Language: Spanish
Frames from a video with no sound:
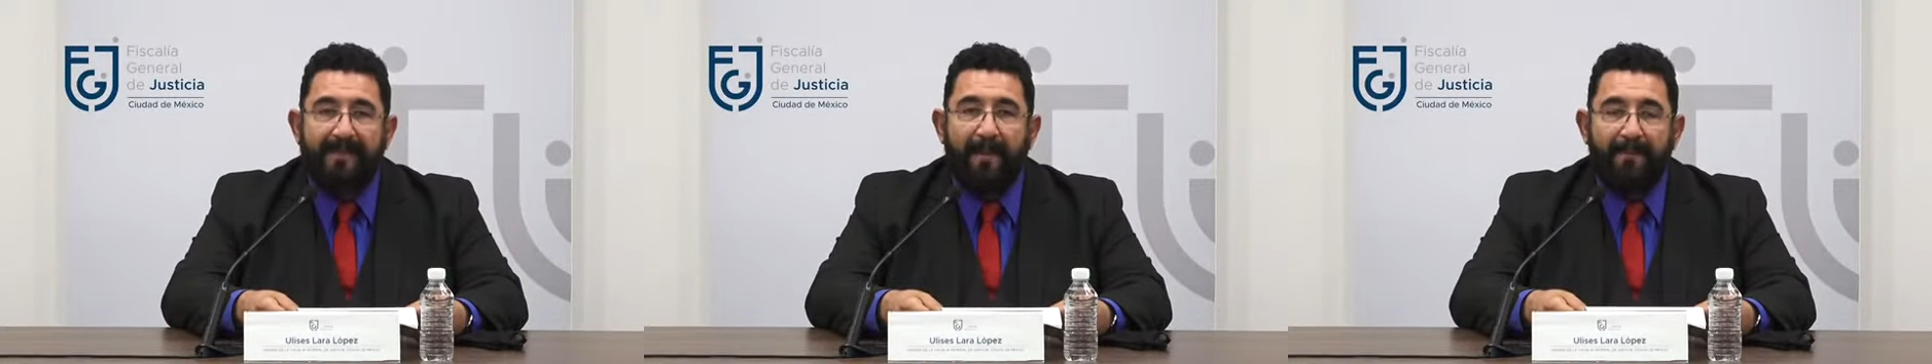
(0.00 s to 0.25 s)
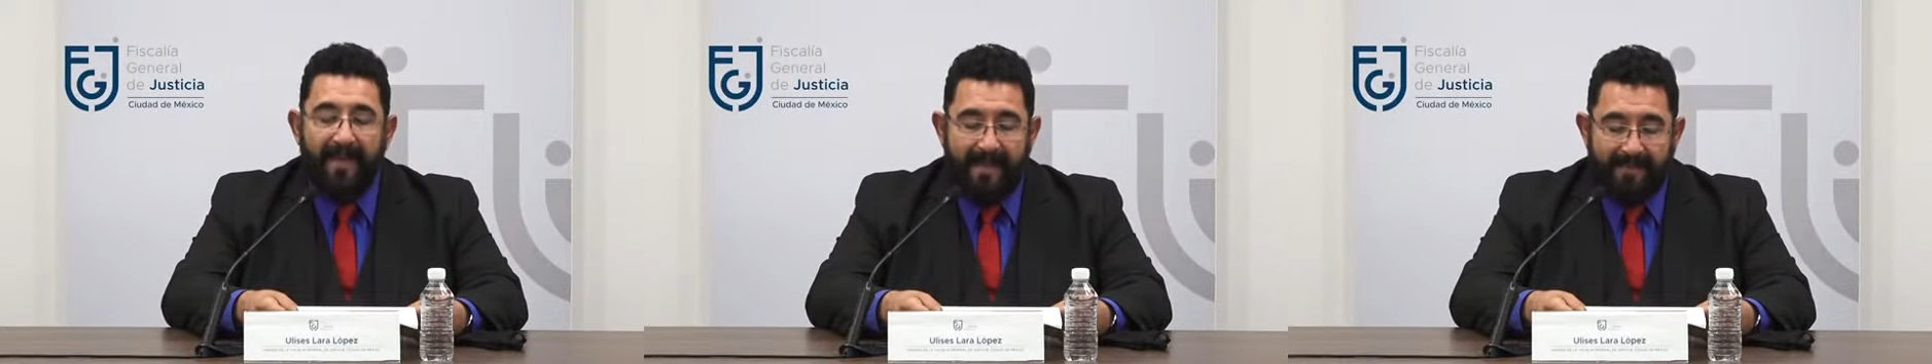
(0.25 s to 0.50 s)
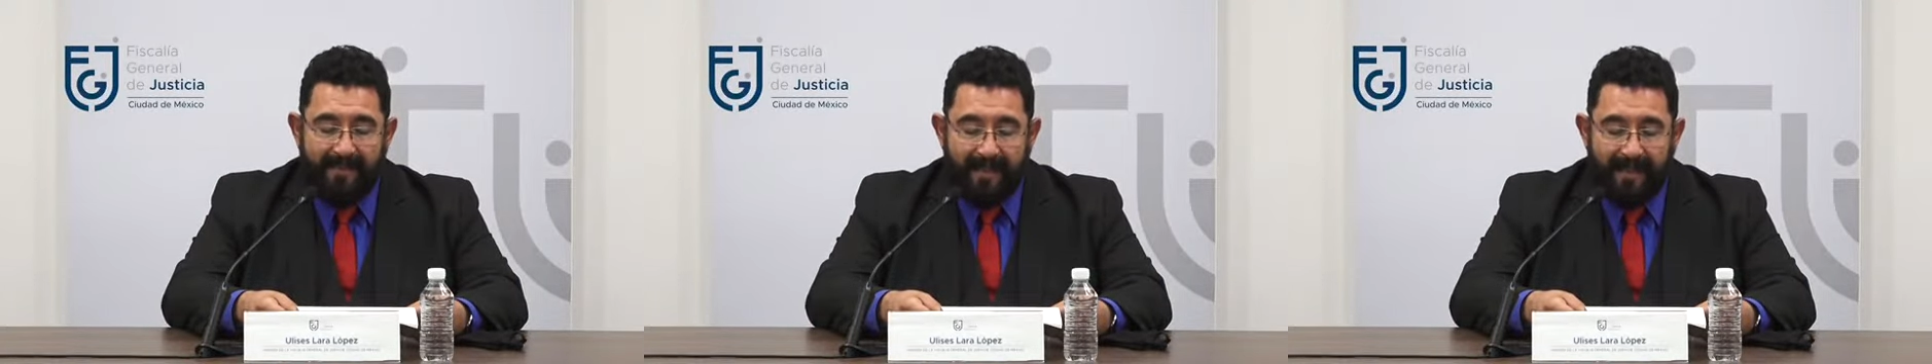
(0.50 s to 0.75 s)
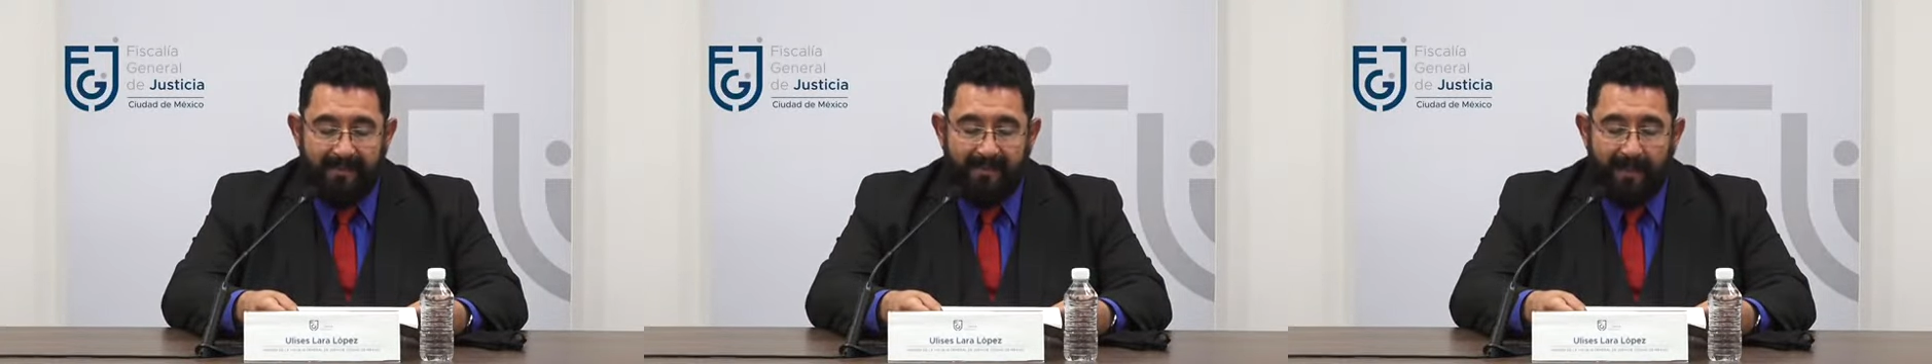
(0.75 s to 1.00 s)
también se
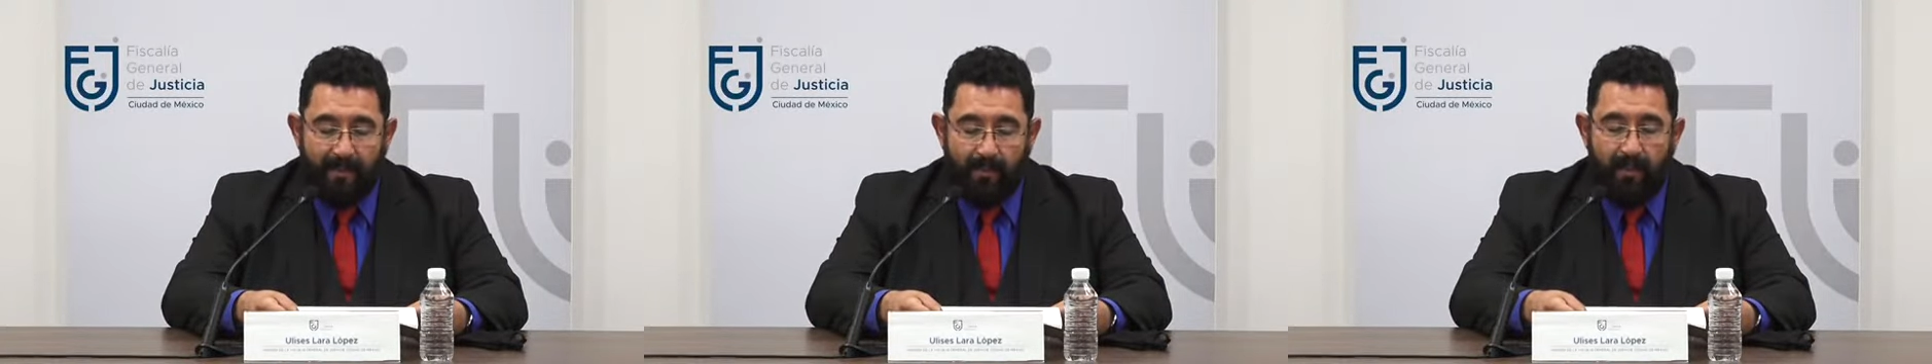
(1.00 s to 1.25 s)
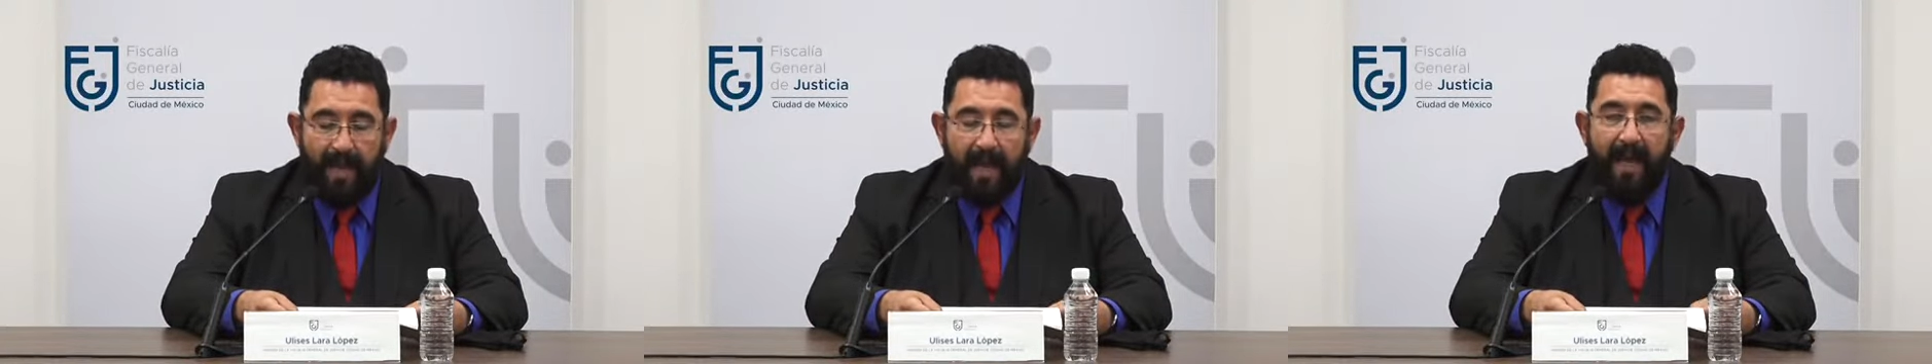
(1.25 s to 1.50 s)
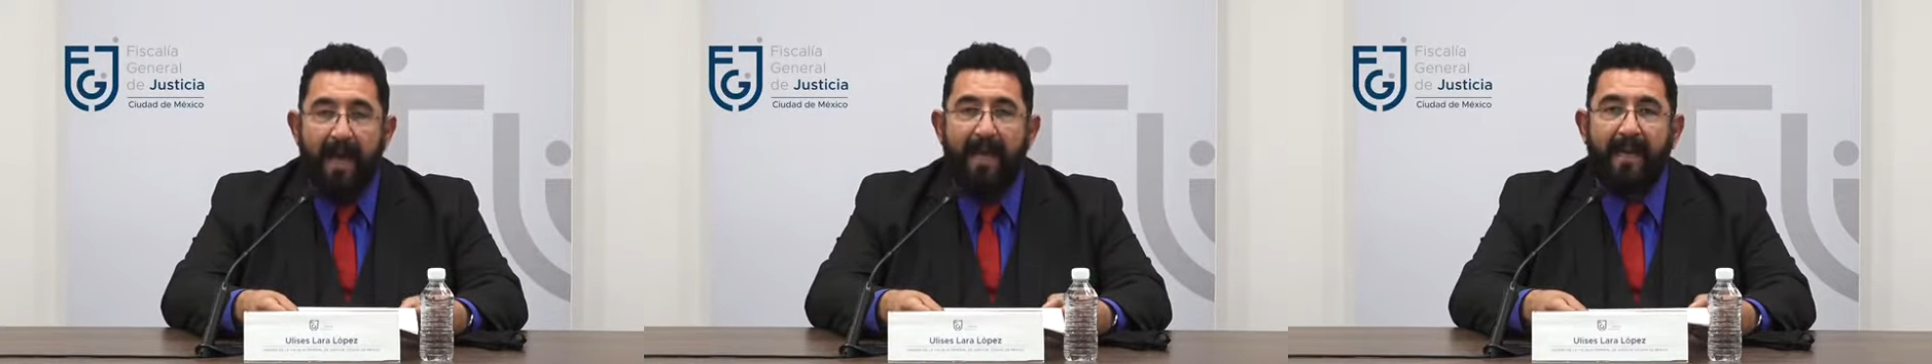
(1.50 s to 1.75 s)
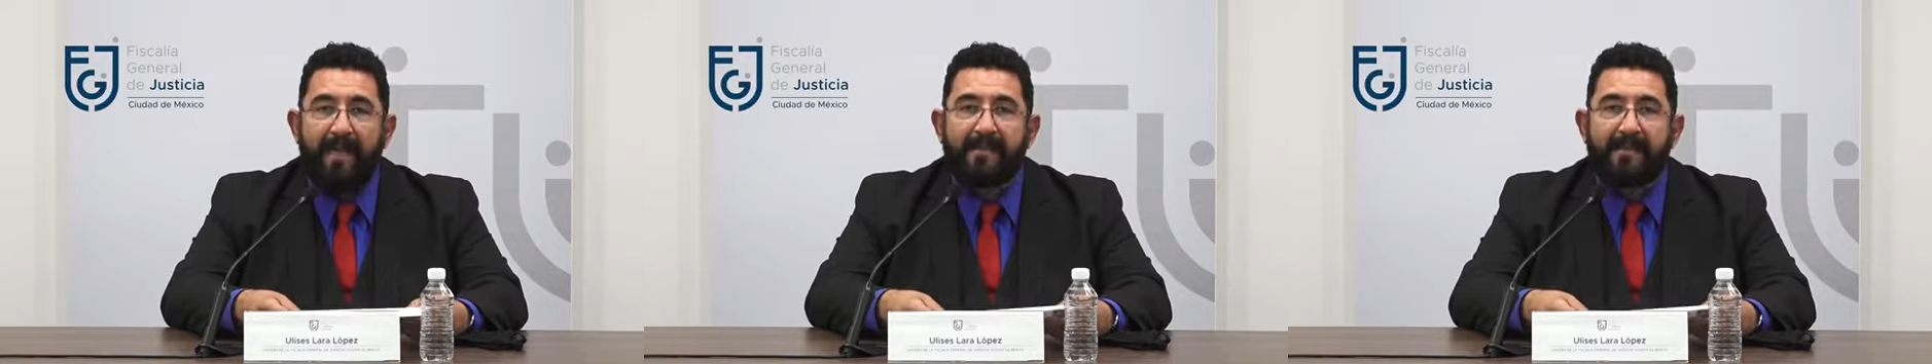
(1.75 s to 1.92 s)
les vincula a la